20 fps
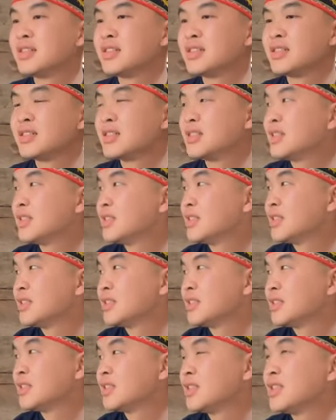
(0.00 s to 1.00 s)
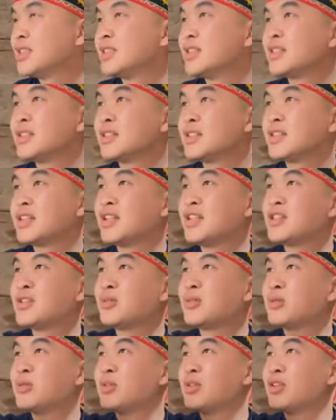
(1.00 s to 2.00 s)
cái bàn chay gì nên
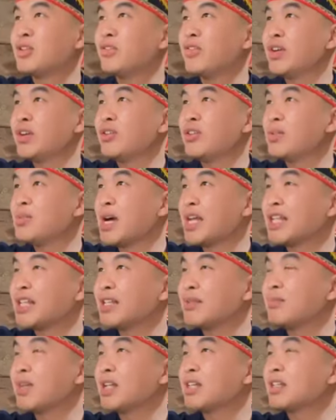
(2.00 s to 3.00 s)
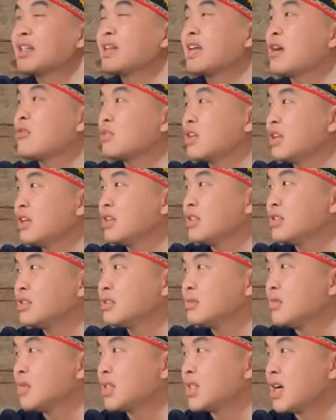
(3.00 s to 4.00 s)
trồng nùng thì nó phải có cái bàn bàn cao kia
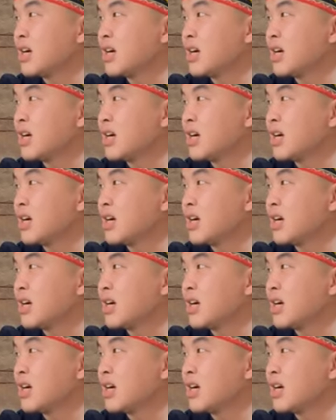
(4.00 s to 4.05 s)
ừ,